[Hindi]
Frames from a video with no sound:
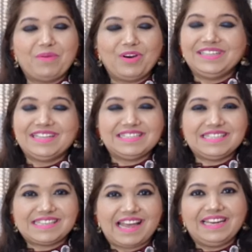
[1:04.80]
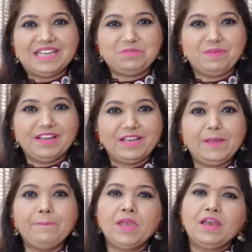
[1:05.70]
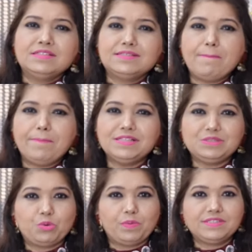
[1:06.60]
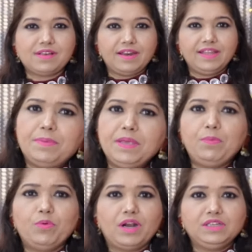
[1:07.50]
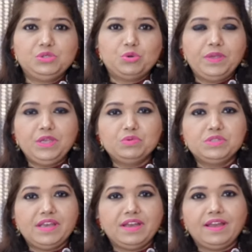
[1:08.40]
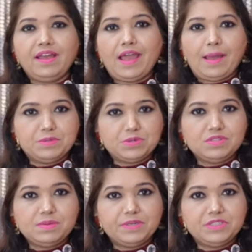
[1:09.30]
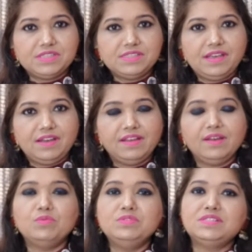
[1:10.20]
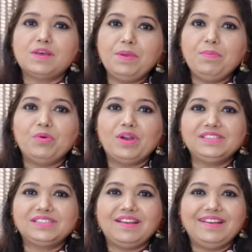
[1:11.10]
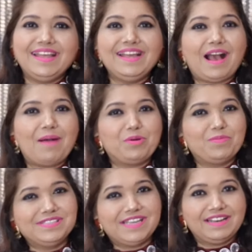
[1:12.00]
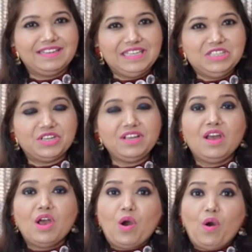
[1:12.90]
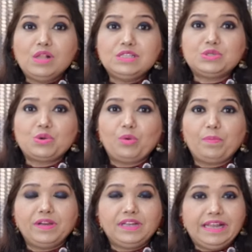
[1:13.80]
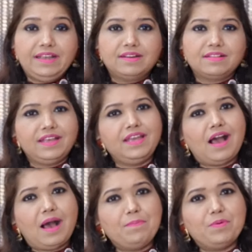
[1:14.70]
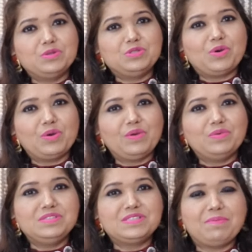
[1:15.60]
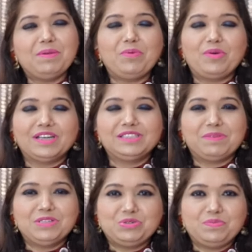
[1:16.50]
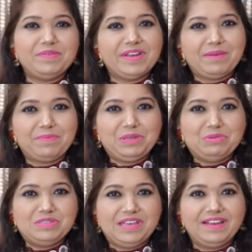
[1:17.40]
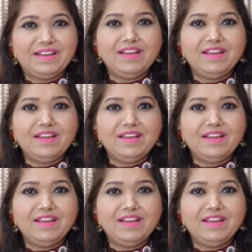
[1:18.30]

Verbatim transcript: बहुत ही ज़्यादा स्टाइलिश भी लगी सिंपल सोबर साड़ी है ये प्रोडक्ट्स जो भी यूज़ किए गए हैं अमेजोन से परचेज किए गए हैं उन सभी प्रोडक्ट्स का लिंक आपको मिल जाएगा नीचे हॉल स्टोर पर क्लिक करते ही आप पहुँच जाओगे उन सभी प्रोडक्ट्स पर जो भी मैंने यहाँ पर यूज़ किए गए